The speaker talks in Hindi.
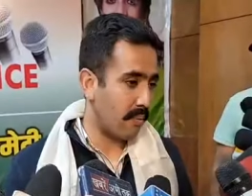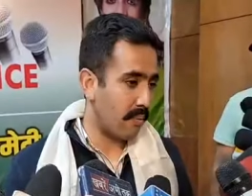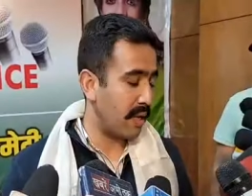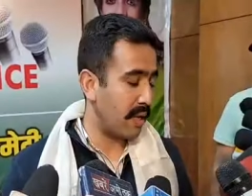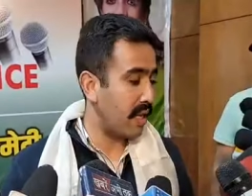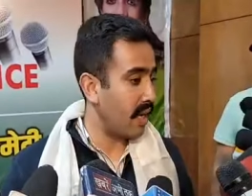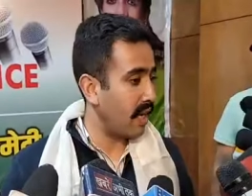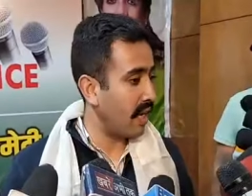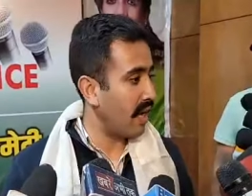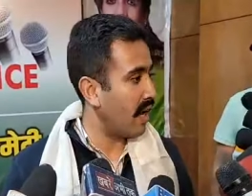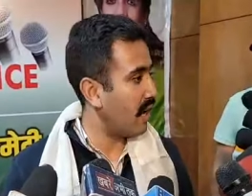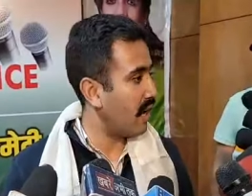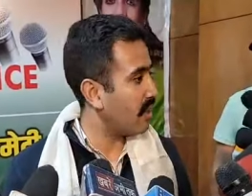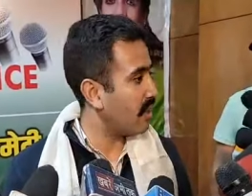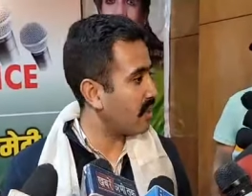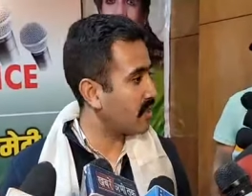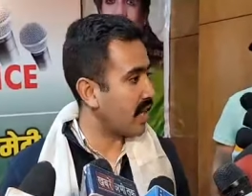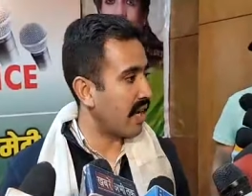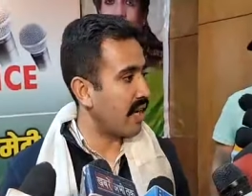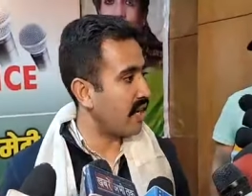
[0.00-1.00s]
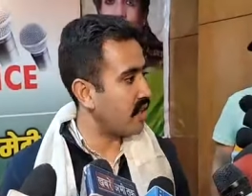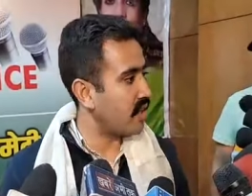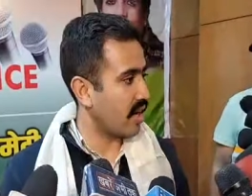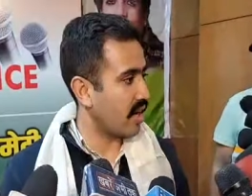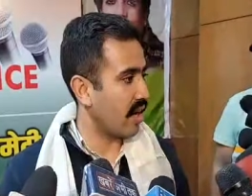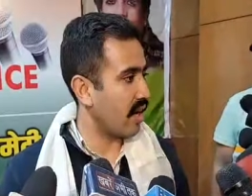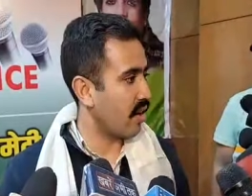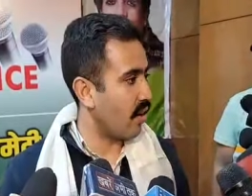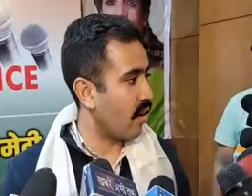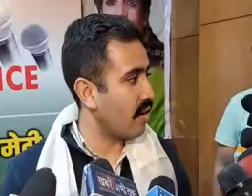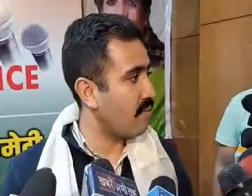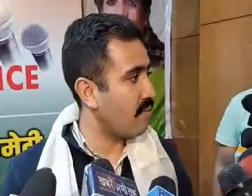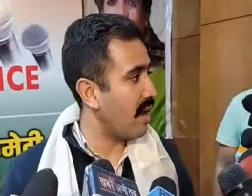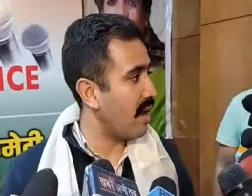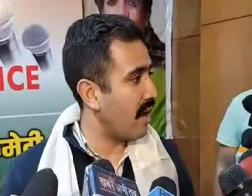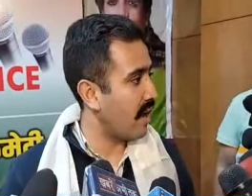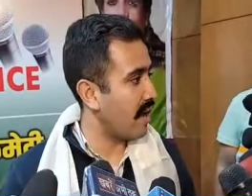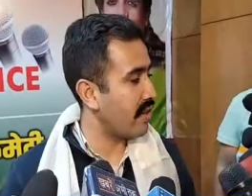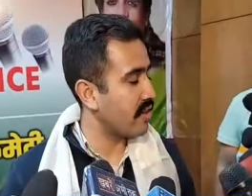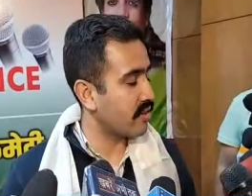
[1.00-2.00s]
मेरे लिए चैलेंज है और
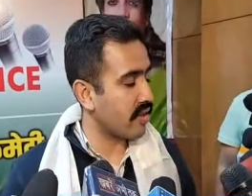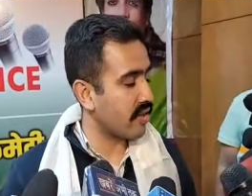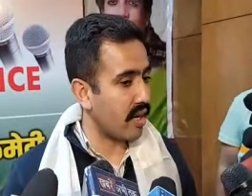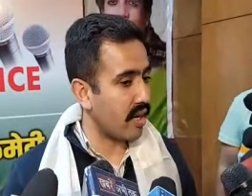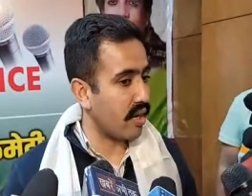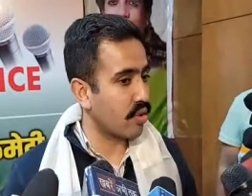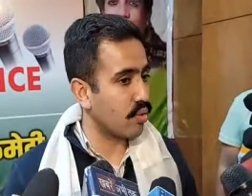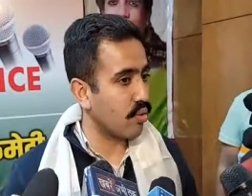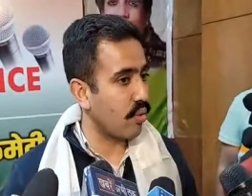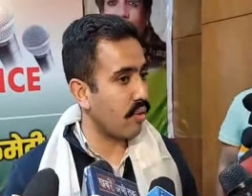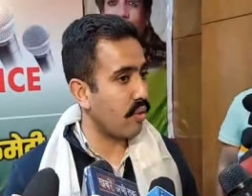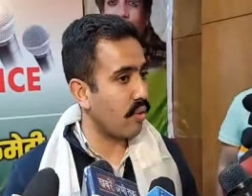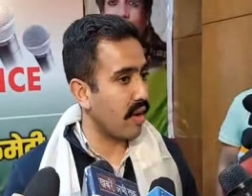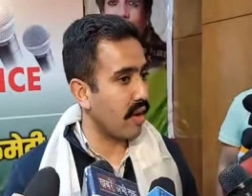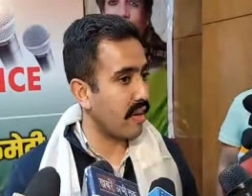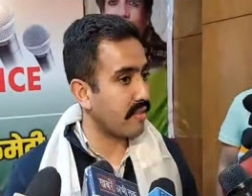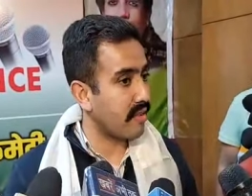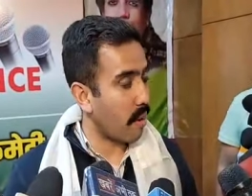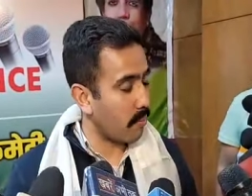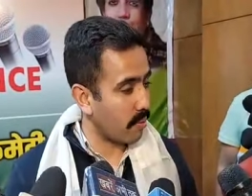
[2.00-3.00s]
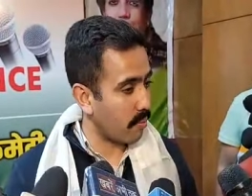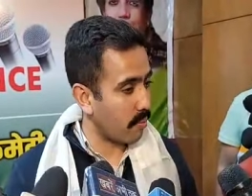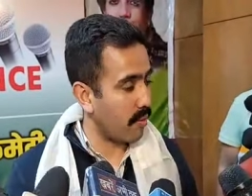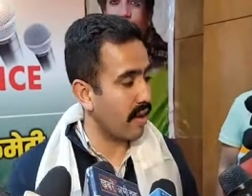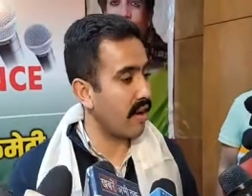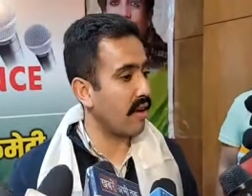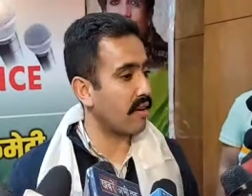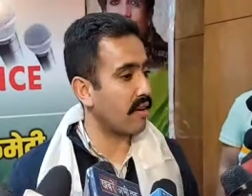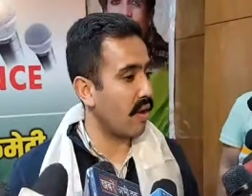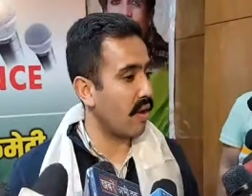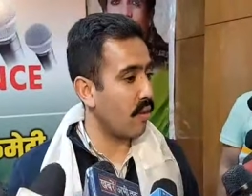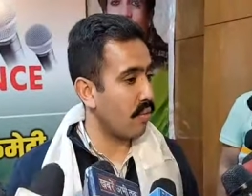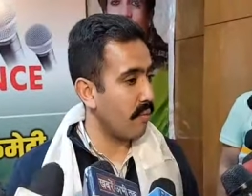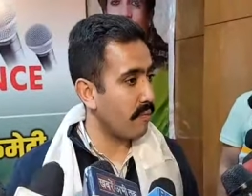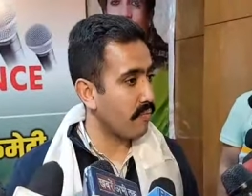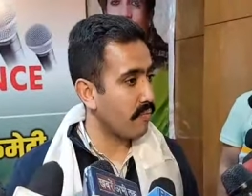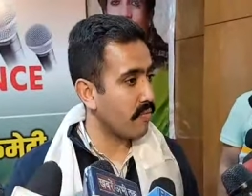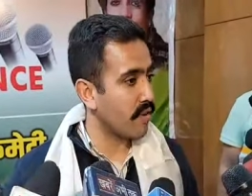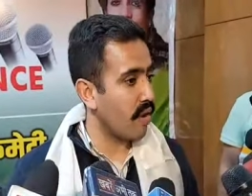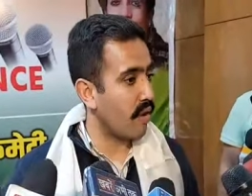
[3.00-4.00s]
मैं इस चैलेंज को एक्सेप्ट भी करता हूँ
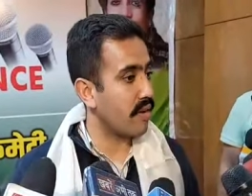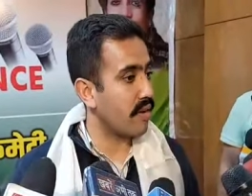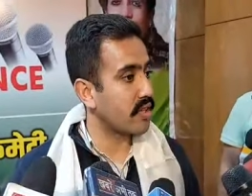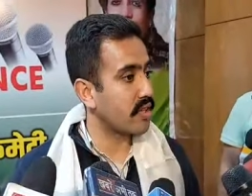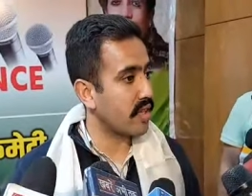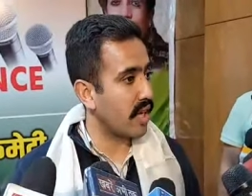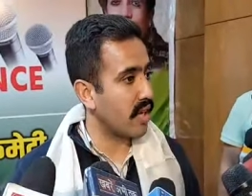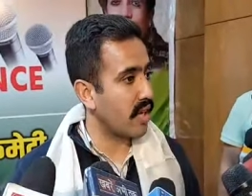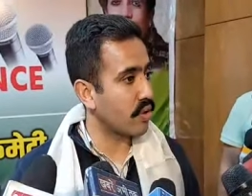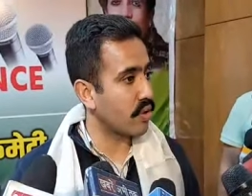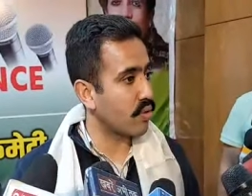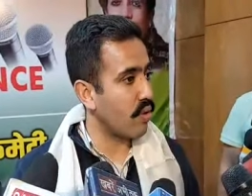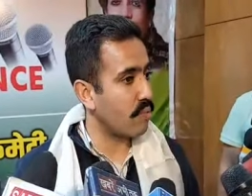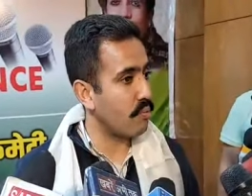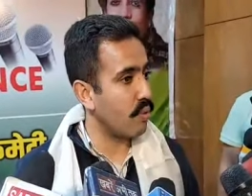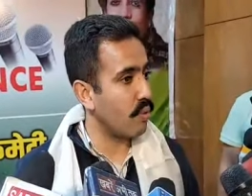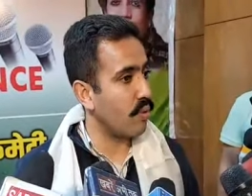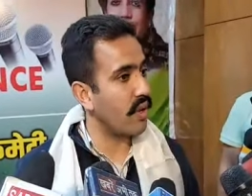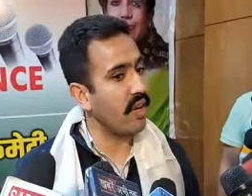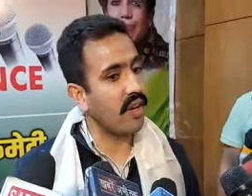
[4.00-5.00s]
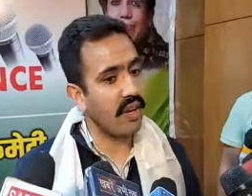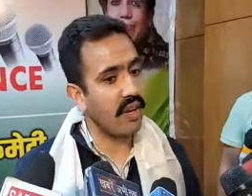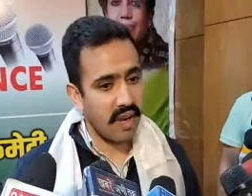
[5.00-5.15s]
और इस चैलेंज को पूरी